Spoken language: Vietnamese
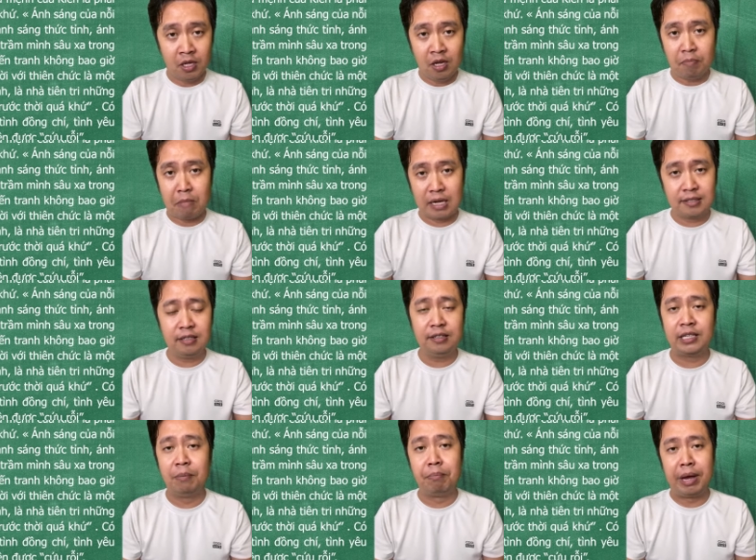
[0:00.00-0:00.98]
Bằng sự
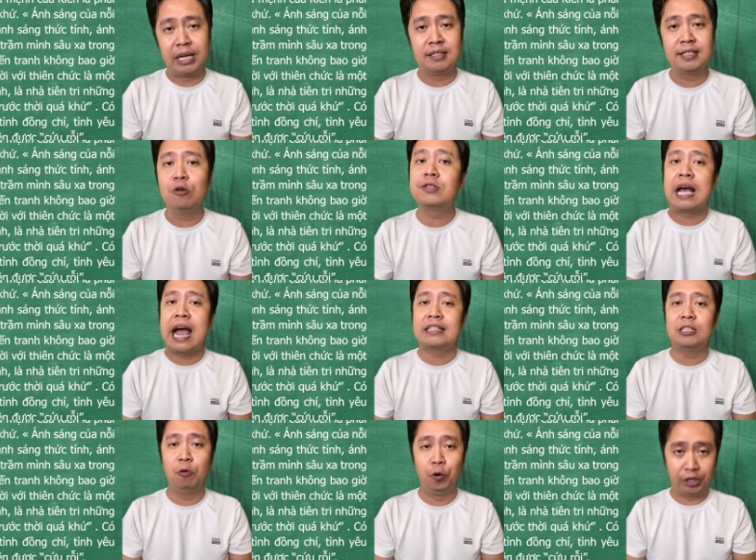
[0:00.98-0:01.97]
trầm mình sâu xa
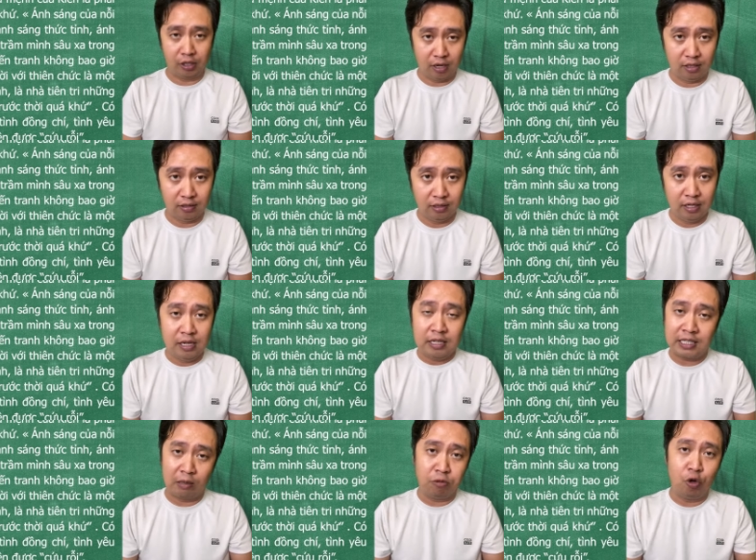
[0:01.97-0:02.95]
trong hồi tưởng,
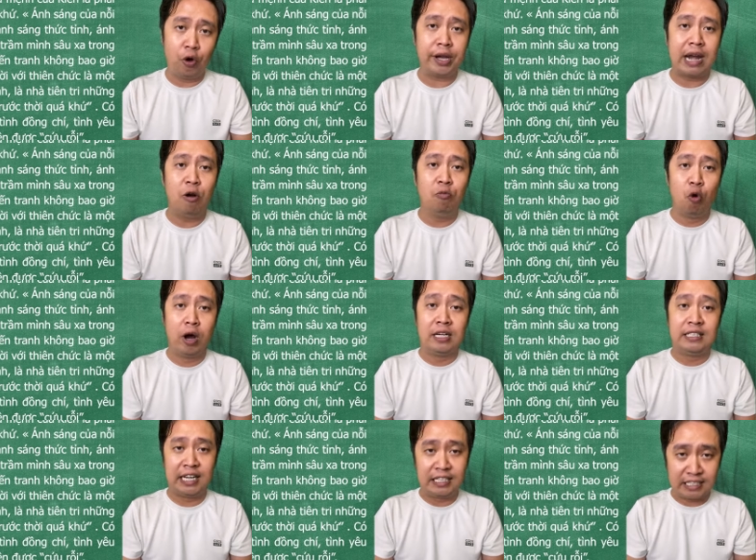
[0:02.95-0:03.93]
trong nỗi đau buồn
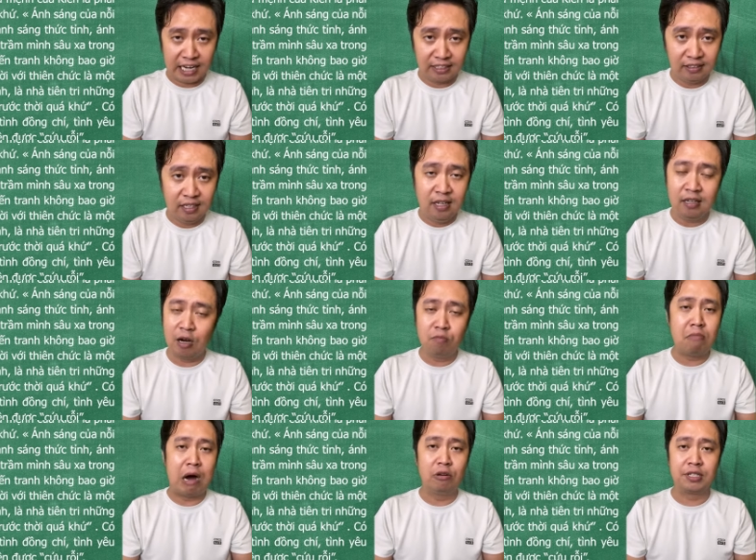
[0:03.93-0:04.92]
chiến tranh không
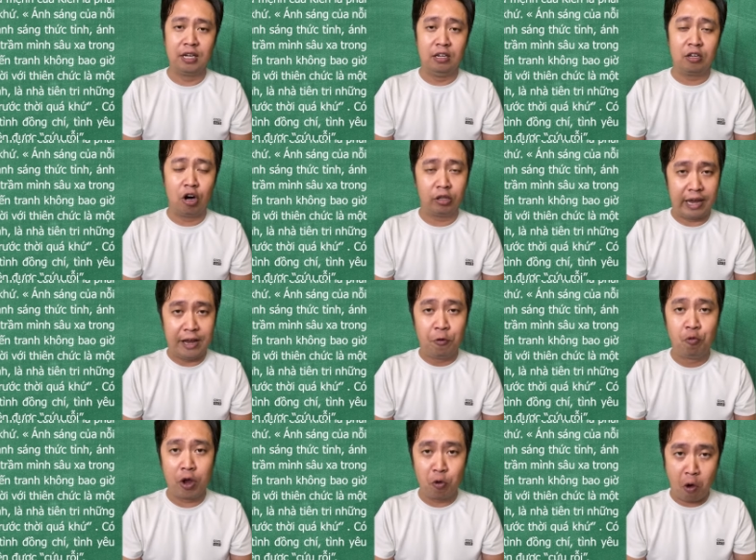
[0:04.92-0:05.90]
bao giờ có thể
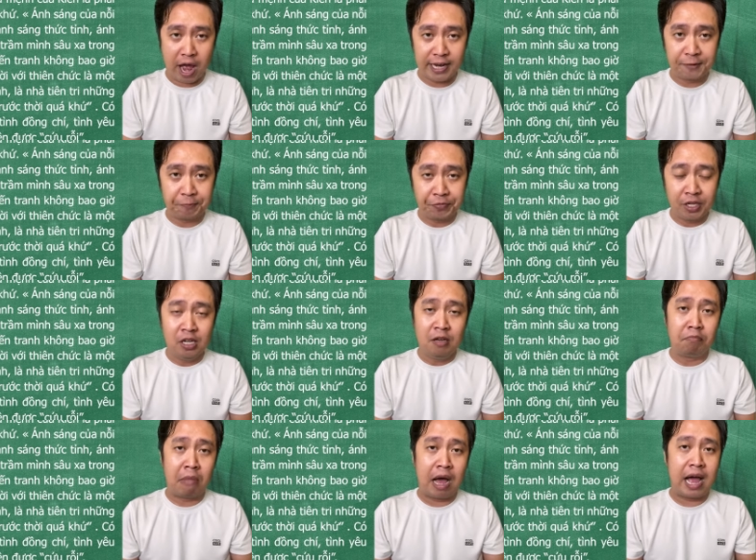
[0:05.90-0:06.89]
nguôi ngoai,
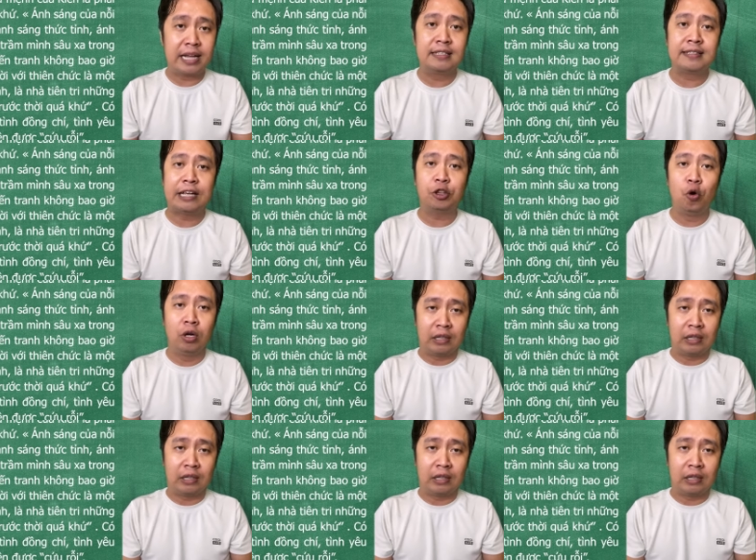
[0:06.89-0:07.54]
mà anh sẽ tồn